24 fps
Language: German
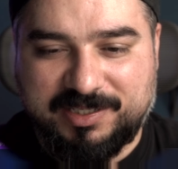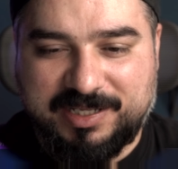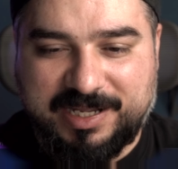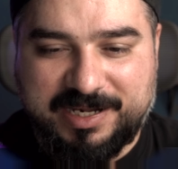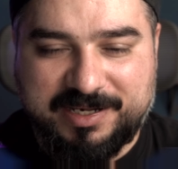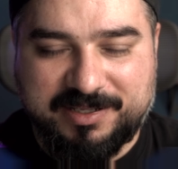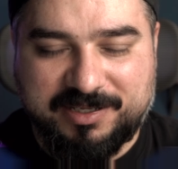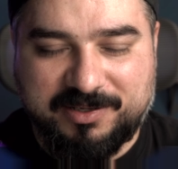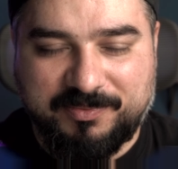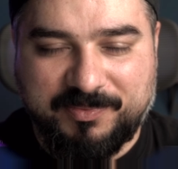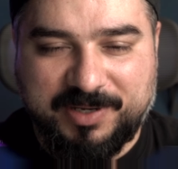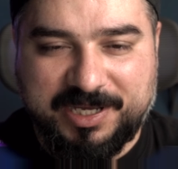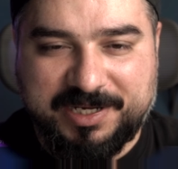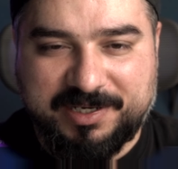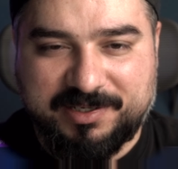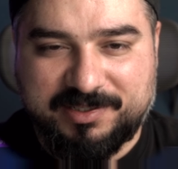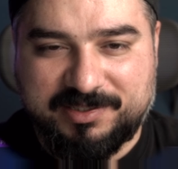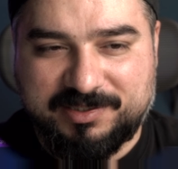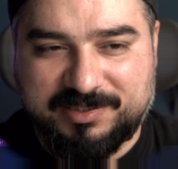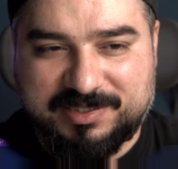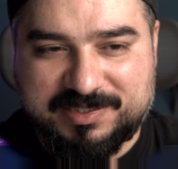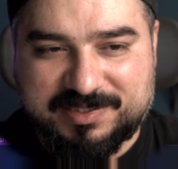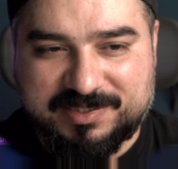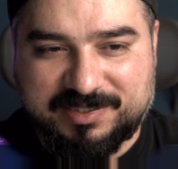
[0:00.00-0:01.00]
allgemein
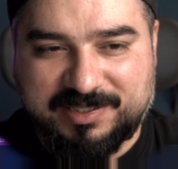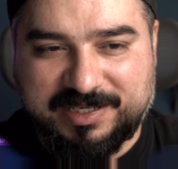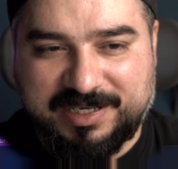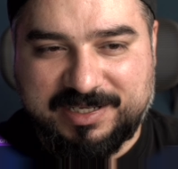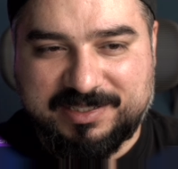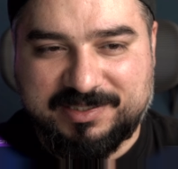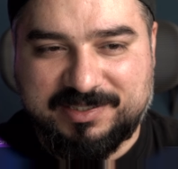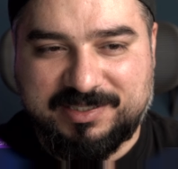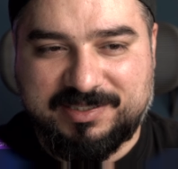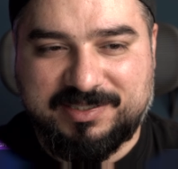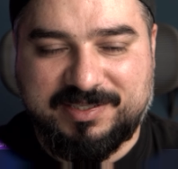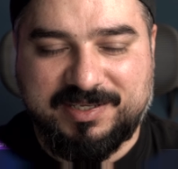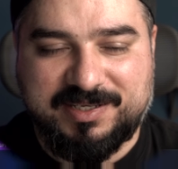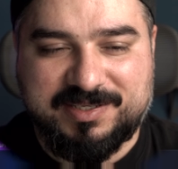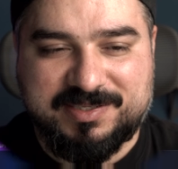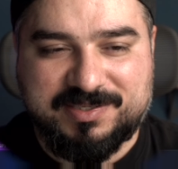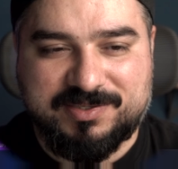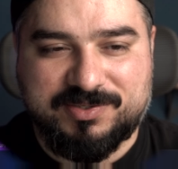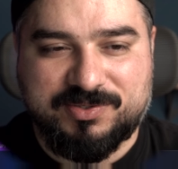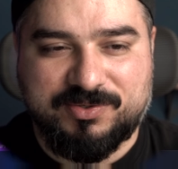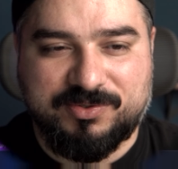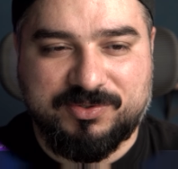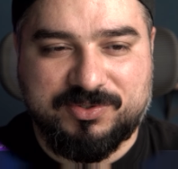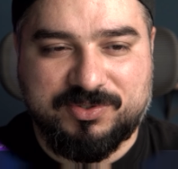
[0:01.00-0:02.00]
diese
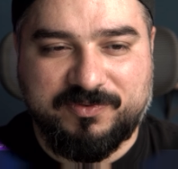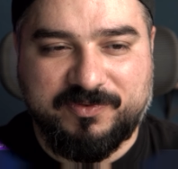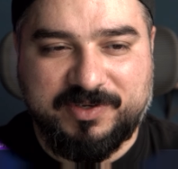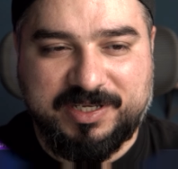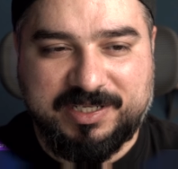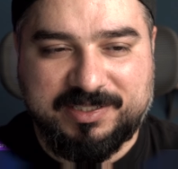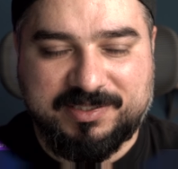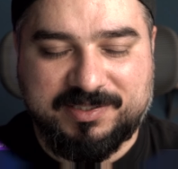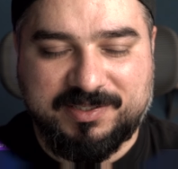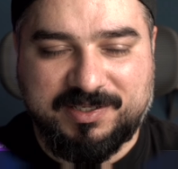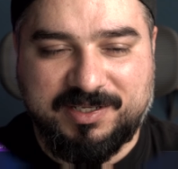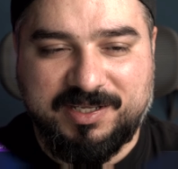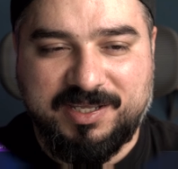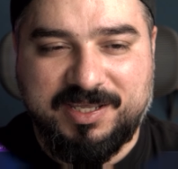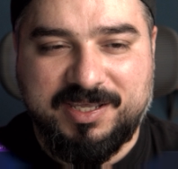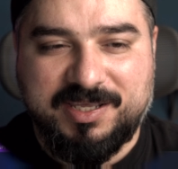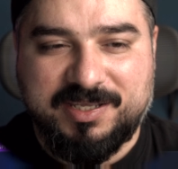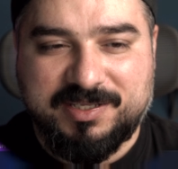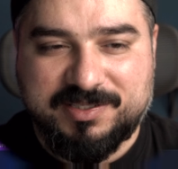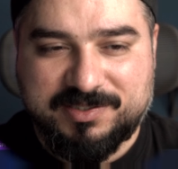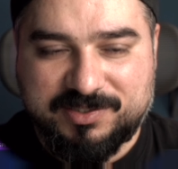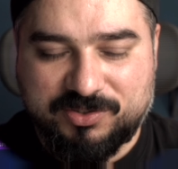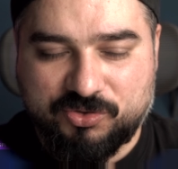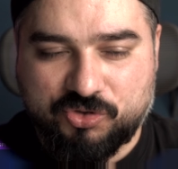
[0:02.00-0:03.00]
3D-Tests und so weiter
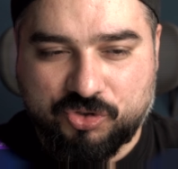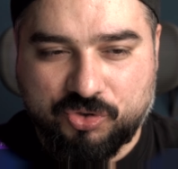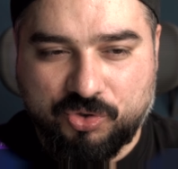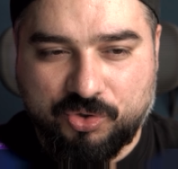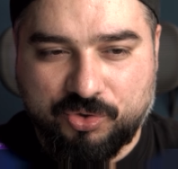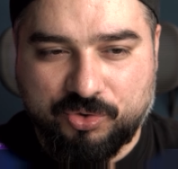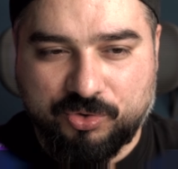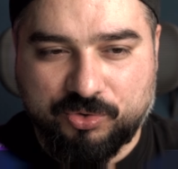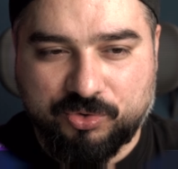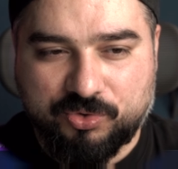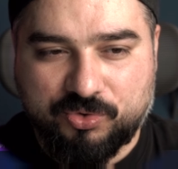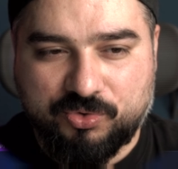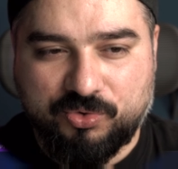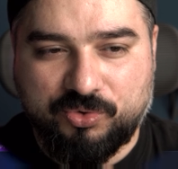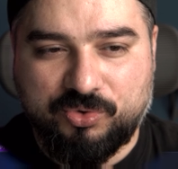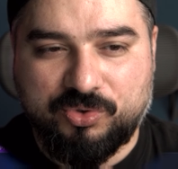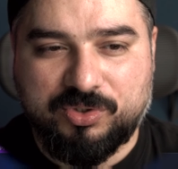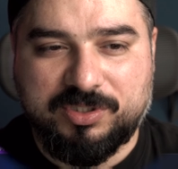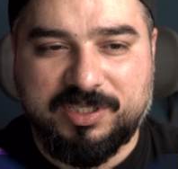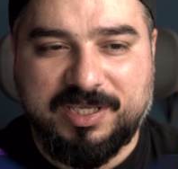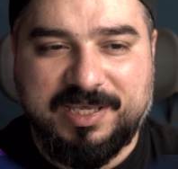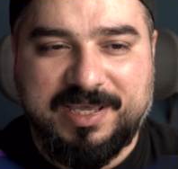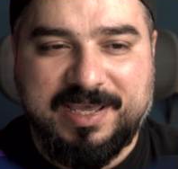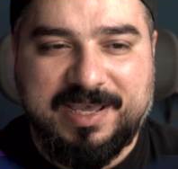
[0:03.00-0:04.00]
sind schön und
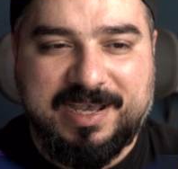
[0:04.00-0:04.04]
gut,